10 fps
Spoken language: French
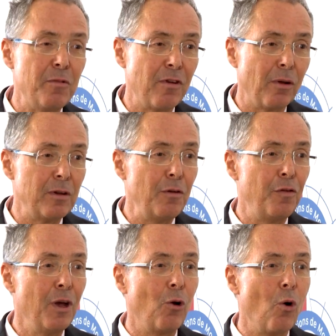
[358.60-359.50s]

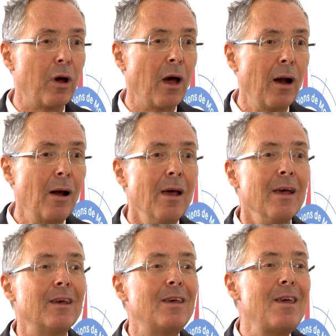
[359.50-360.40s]
scientifiques locales
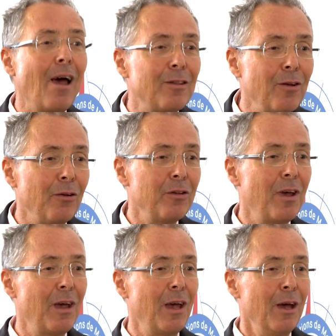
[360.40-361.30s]
qui
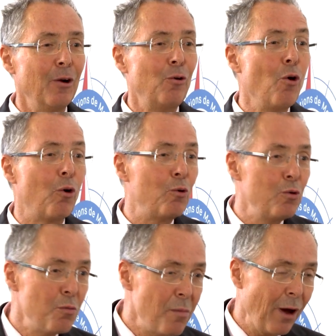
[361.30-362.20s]
attendaient le coup
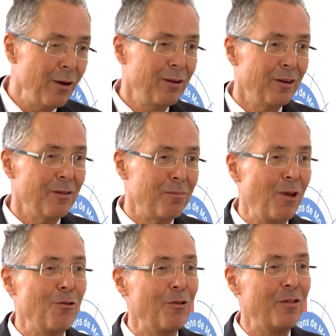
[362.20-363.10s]
de main,
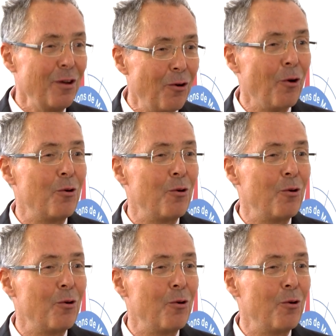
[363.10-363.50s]
mais aussi le